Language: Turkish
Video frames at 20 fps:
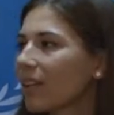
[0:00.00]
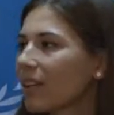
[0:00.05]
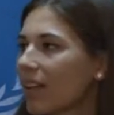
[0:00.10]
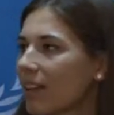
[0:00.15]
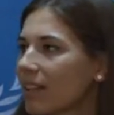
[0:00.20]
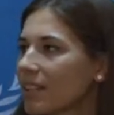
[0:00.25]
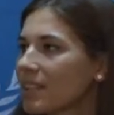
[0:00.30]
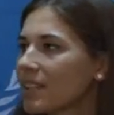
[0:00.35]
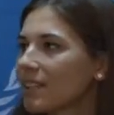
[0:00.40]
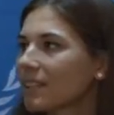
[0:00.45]

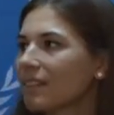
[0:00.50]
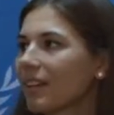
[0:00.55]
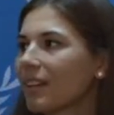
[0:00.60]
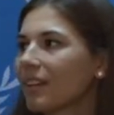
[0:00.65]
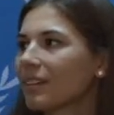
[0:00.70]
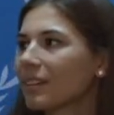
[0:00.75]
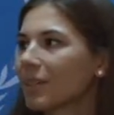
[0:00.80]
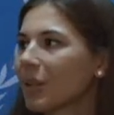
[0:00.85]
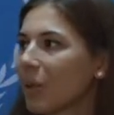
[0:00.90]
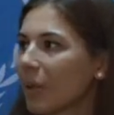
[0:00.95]

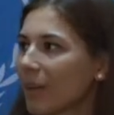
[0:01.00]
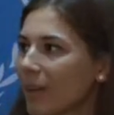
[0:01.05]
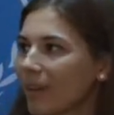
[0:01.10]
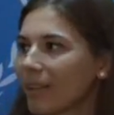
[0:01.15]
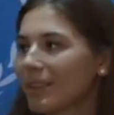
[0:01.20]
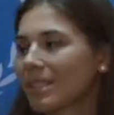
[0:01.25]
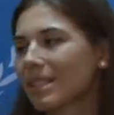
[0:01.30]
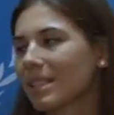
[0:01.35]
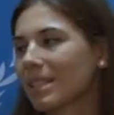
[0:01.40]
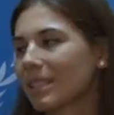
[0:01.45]
Gelsinler,
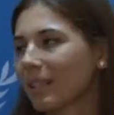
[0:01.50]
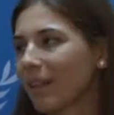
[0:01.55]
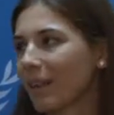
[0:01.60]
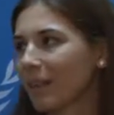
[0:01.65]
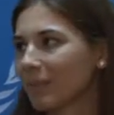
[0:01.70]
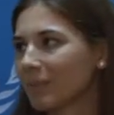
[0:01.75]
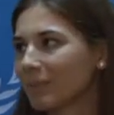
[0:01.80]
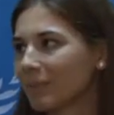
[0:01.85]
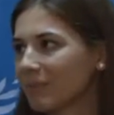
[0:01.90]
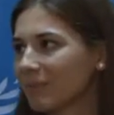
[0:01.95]
öğrensinler.